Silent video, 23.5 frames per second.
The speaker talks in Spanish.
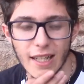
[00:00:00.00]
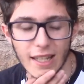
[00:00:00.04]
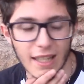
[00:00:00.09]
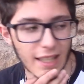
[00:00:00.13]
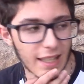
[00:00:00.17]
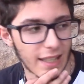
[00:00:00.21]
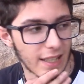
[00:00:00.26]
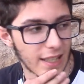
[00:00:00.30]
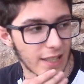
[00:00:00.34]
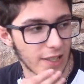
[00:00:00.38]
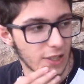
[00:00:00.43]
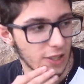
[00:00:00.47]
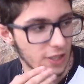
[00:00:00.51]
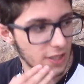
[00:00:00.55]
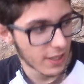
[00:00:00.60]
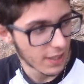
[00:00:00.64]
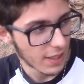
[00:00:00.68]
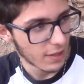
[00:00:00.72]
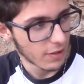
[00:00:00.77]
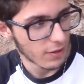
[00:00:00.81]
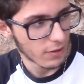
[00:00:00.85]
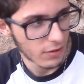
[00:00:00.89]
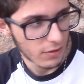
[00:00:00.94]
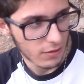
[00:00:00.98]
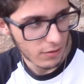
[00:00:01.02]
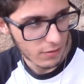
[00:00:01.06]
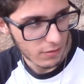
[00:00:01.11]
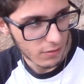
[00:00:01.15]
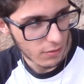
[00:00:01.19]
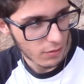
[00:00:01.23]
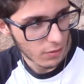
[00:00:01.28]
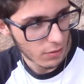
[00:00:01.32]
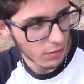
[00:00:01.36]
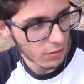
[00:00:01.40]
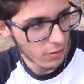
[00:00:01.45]
que no sé si
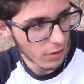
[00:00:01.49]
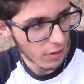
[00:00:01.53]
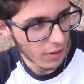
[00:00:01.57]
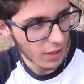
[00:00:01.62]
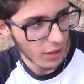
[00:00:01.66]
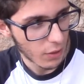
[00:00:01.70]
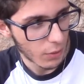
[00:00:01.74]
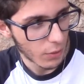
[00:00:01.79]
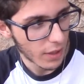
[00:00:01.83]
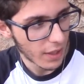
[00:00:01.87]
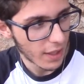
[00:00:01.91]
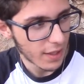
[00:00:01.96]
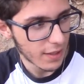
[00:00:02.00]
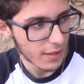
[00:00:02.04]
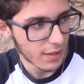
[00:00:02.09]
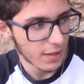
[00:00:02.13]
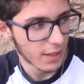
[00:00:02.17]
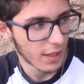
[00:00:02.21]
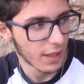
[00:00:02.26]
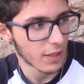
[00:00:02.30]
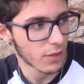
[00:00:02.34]
mm, tú lo recuerdas,